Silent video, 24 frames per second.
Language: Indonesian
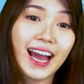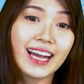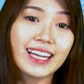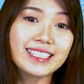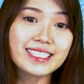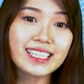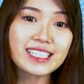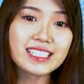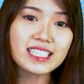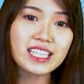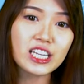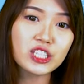
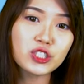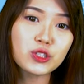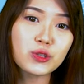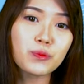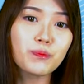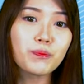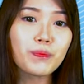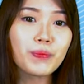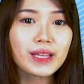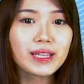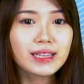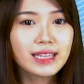Chance
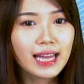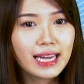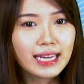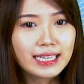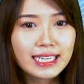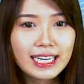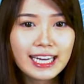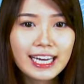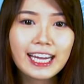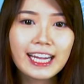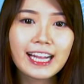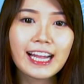langsung pindah
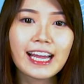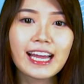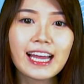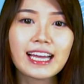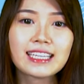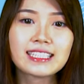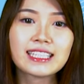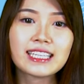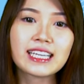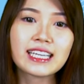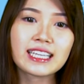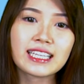ke
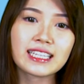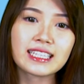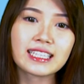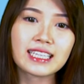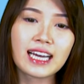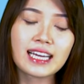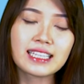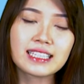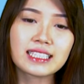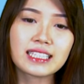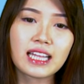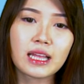area yang
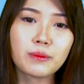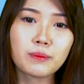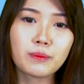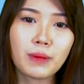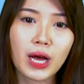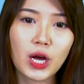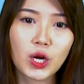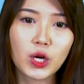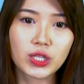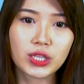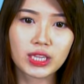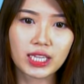diinginkan dan
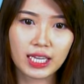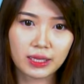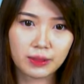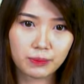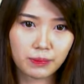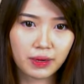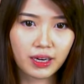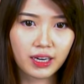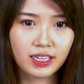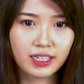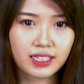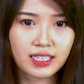bangun
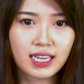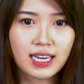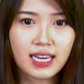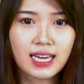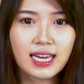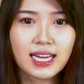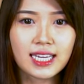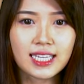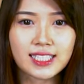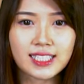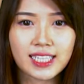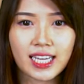landmark.
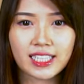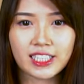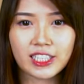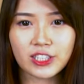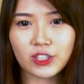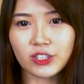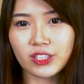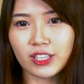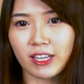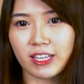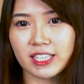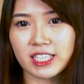Selain
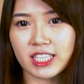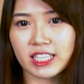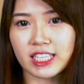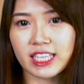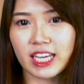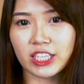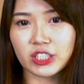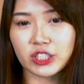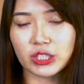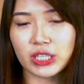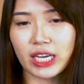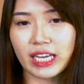itu
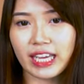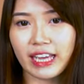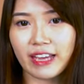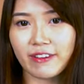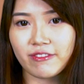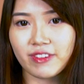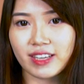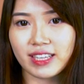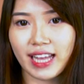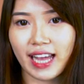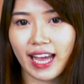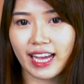tersedia juga
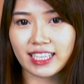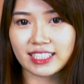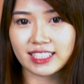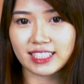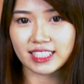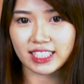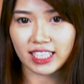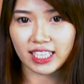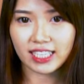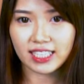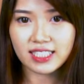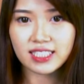event
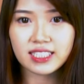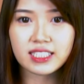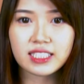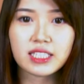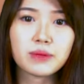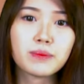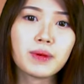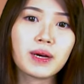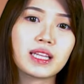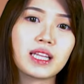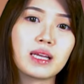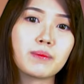exchange di
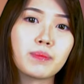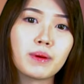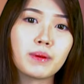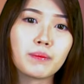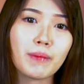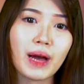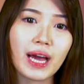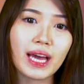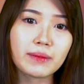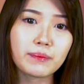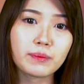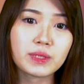mana
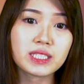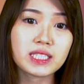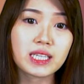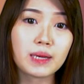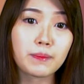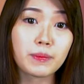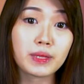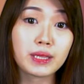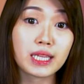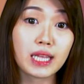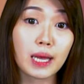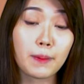pemain bisa
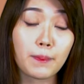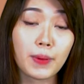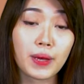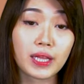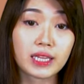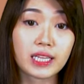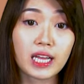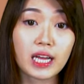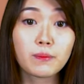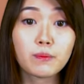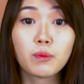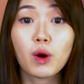
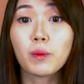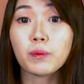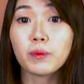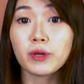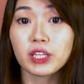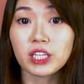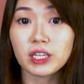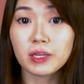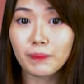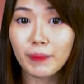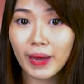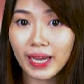mendapatkan
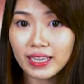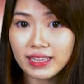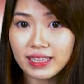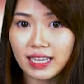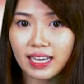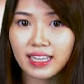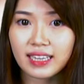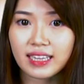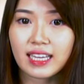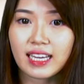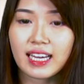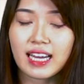popular
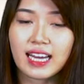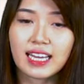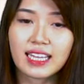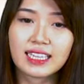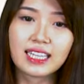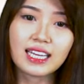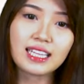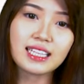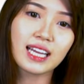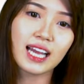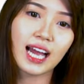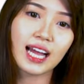pendant.
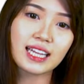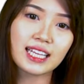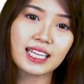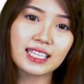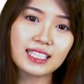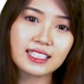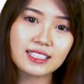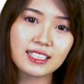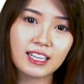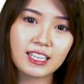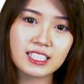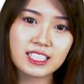Dan kali
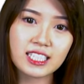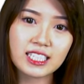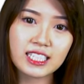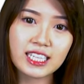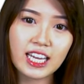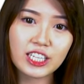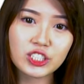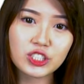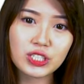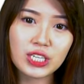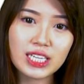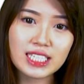ini
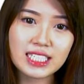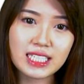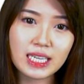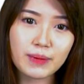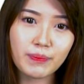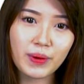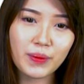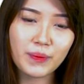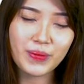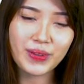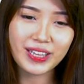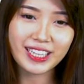tersedia juga sub
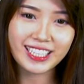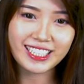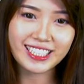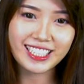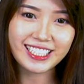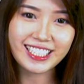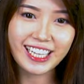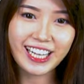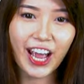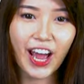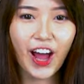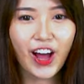
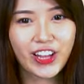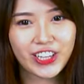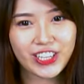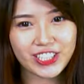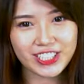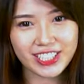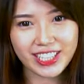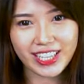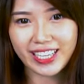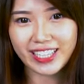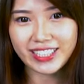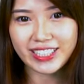ability dari
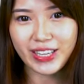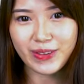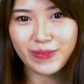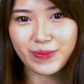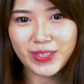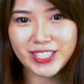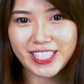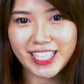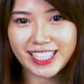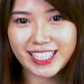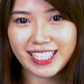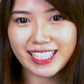Honor Light yang
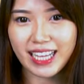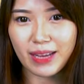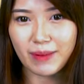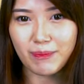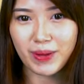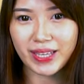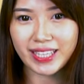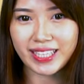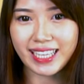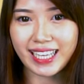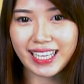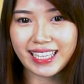bisa
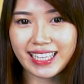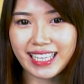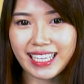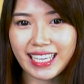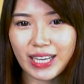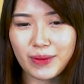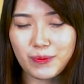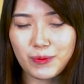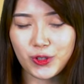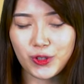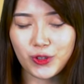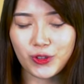didapatkan
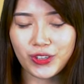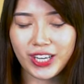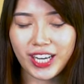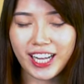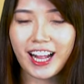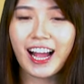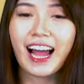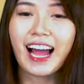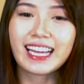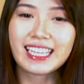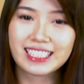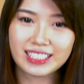dengan
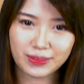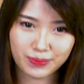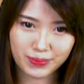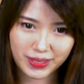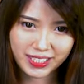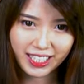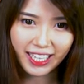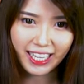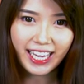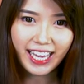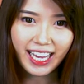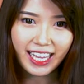menukar item
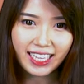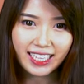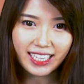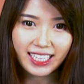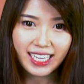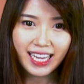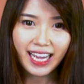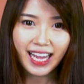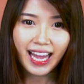material.